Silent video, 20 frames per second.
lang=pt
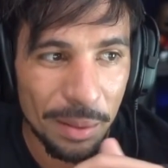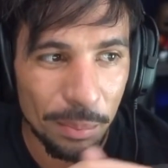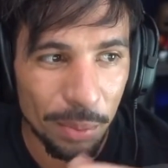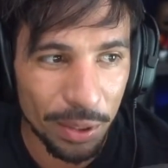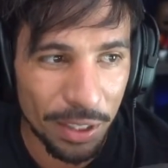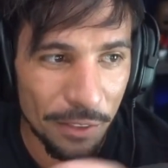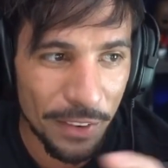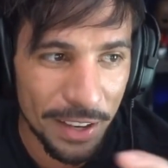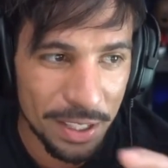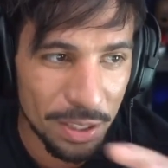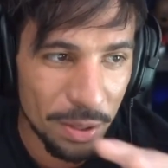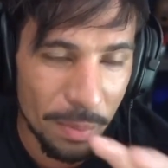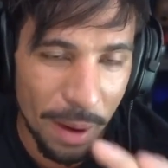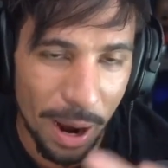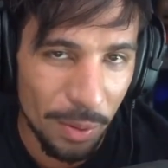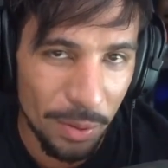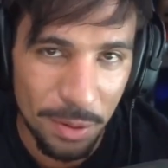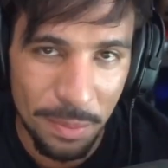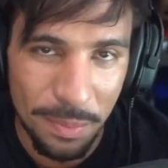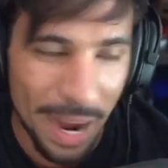poder fazer um
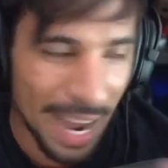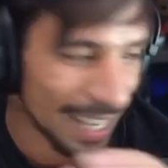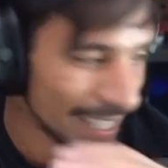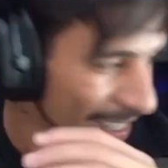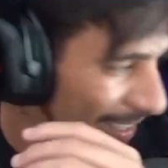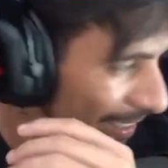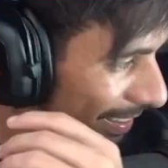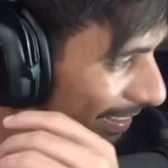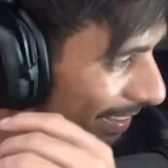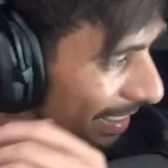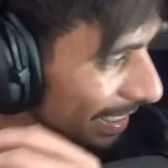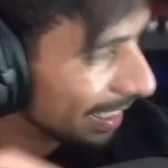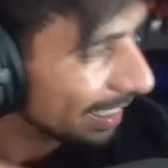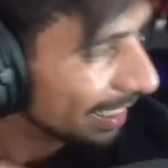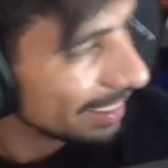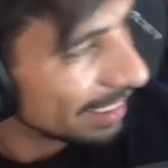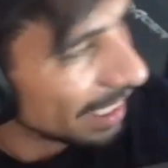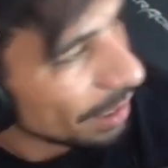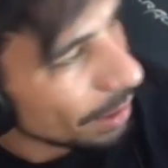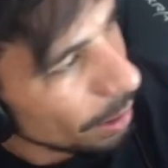bagulho massa.
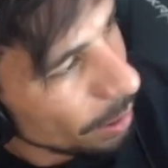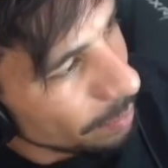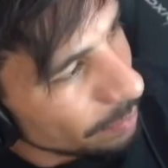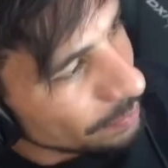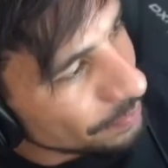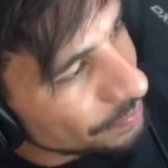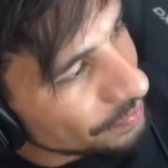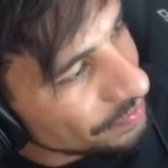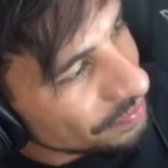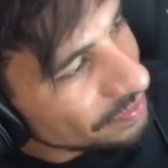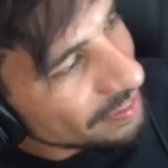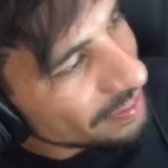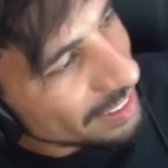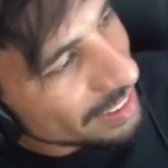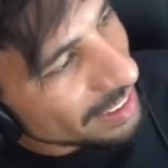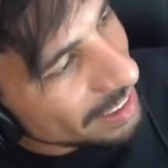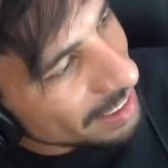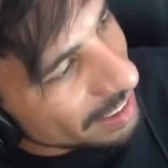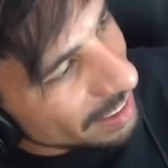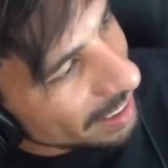Entendeu?
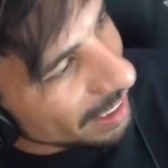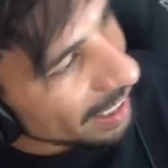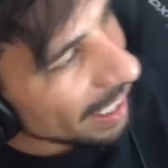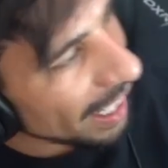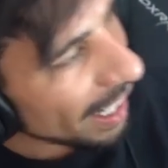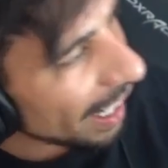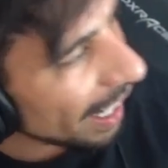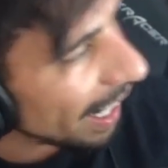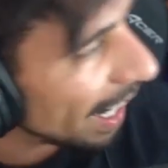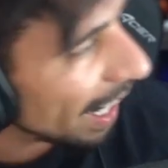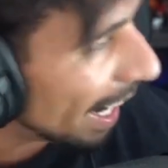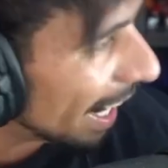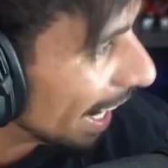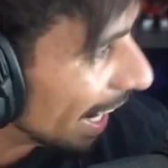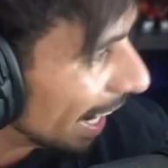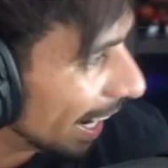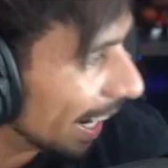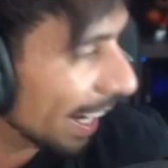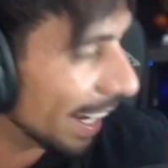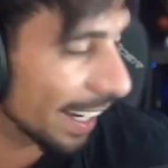
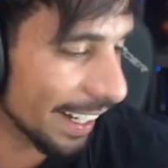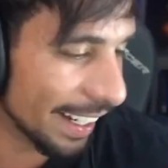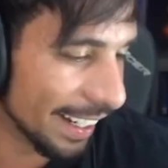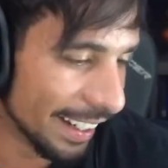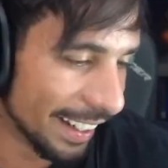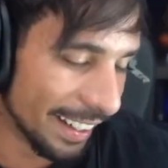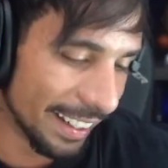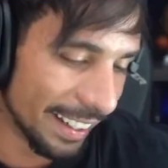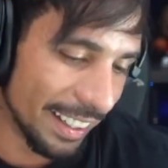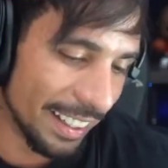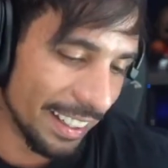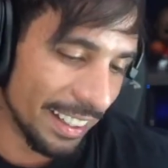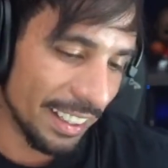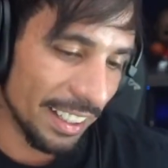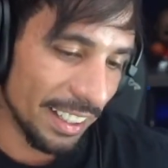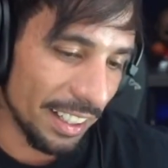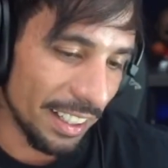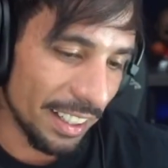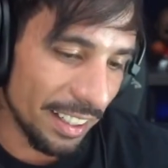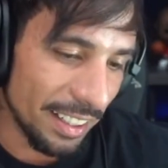É.
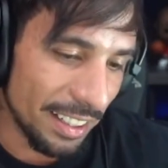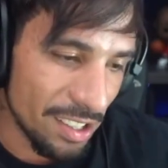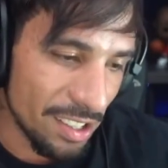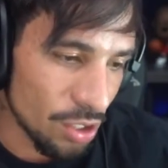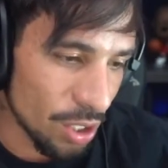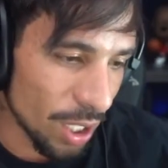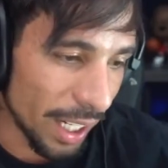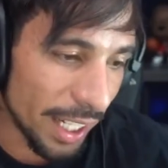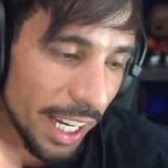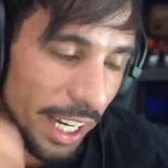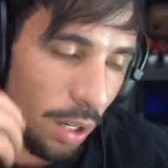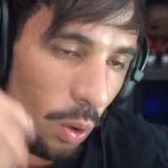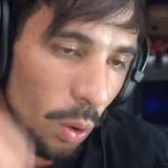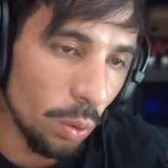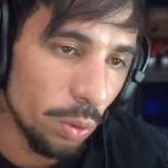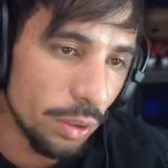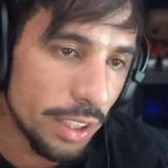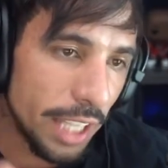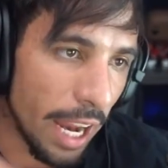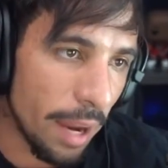Só que aí com
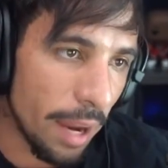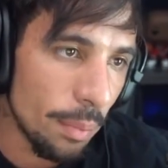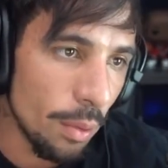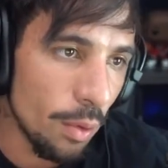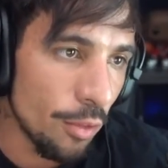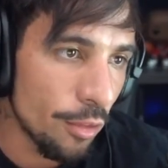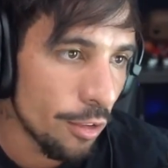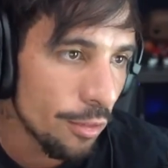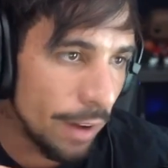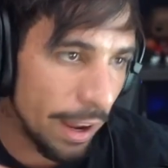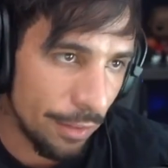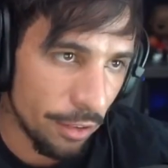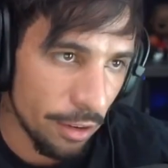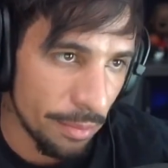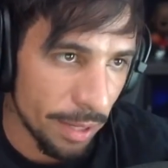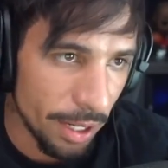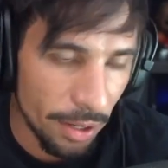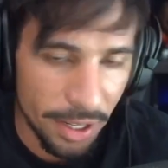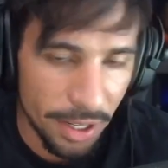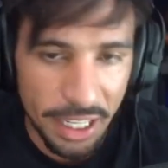o tempo o Free Fire foi
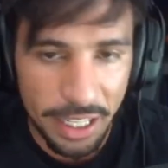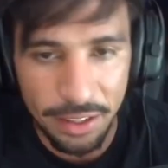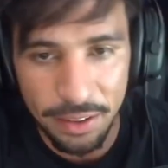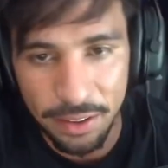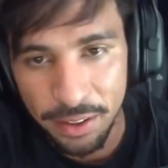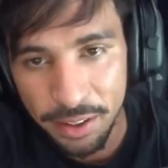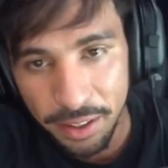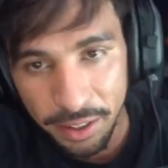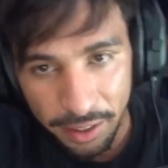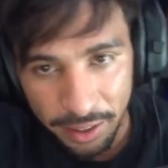melhorando.